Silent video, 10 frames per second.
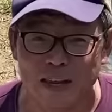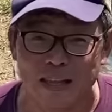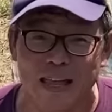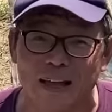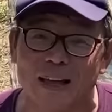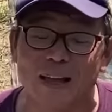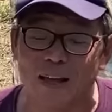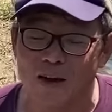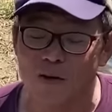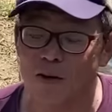れんねん、ね、
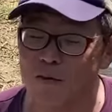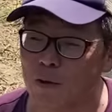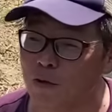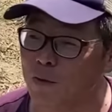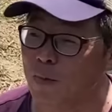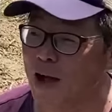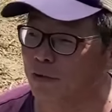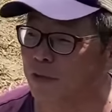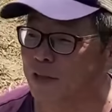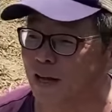俺はこのまま
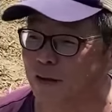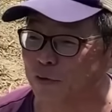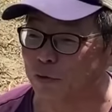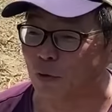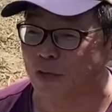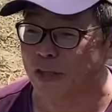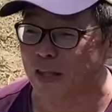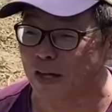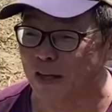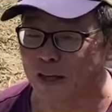暑い中でずっと生きて
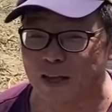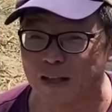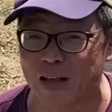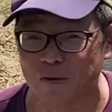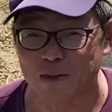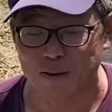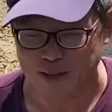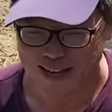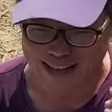いかなきゃいけないのかみたいな。